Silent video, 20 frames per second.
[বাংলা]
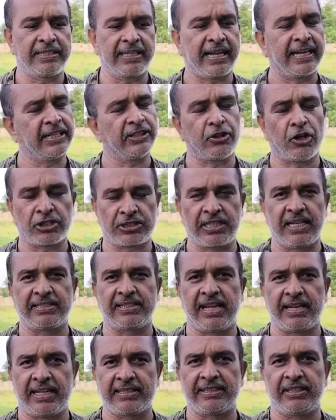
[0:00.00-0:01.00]
সেখানে
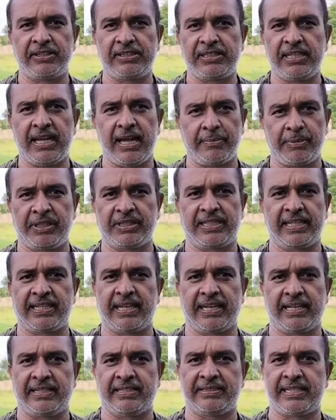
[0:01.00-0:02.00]
দশটায় জানাজা হয়েছে আমি
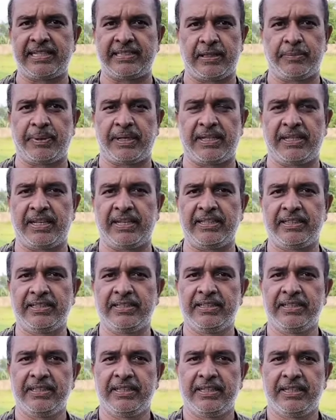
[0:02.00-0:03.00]
সেখানে যাইতে পারি নাই
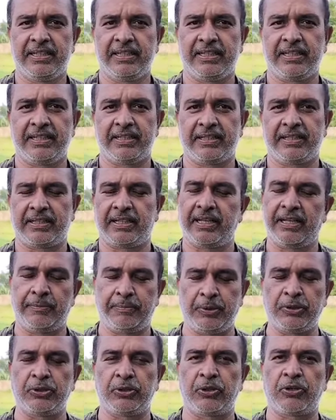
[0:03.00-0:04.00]
এই
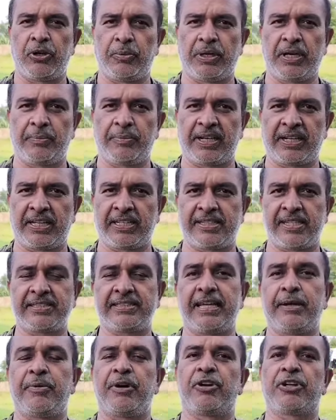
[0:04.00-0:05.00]
পর্যন্ত খবর আমার কাছে
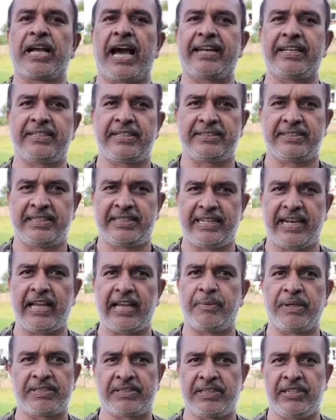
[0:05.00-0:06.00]
আছে এবং গাড়িতে যে
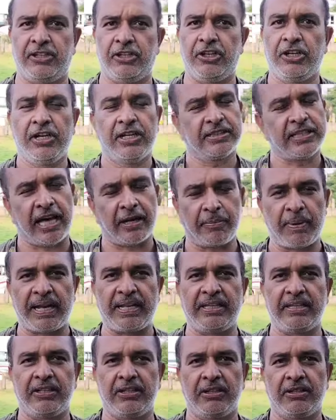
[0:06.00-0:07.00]
ড্রাইভার ছিল তার
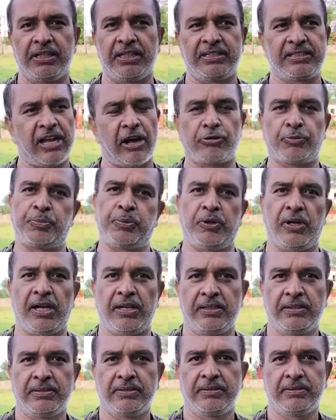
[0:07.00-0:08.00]
বাড়ি ওই সাউথপুরা
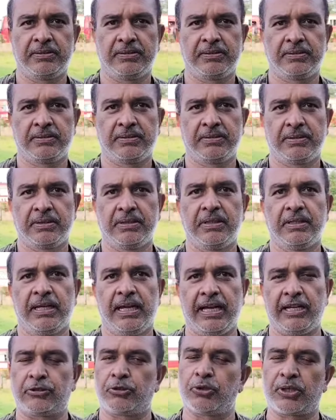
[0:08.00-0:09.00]

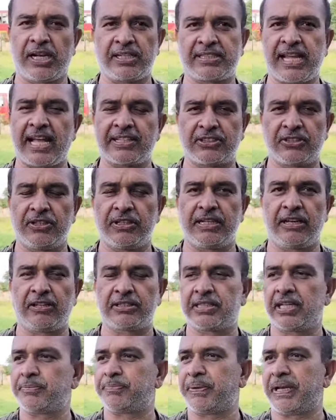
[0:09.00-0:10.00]
হ্যাঁ টোটাল সাতজন
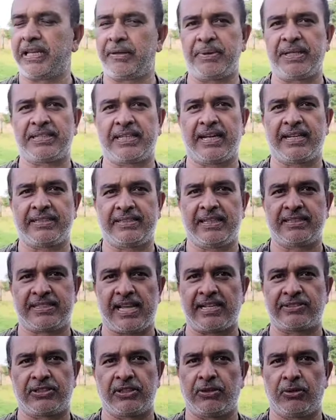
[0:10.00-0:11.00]
অর্থাৎ প্রাইভেট কারে যে
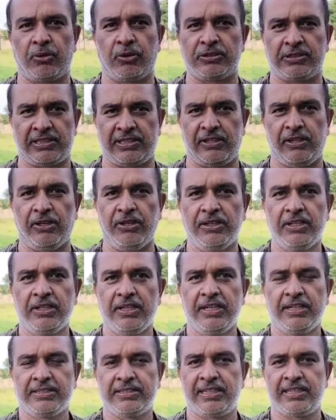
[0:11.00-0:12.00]
সাতজন লোক ছিল
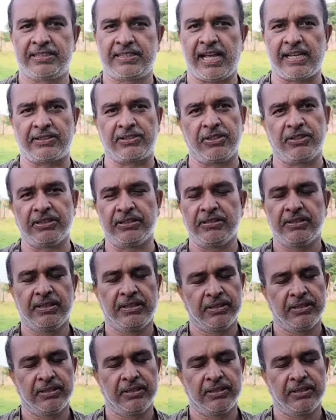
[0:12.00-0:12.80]
সেই সাতজন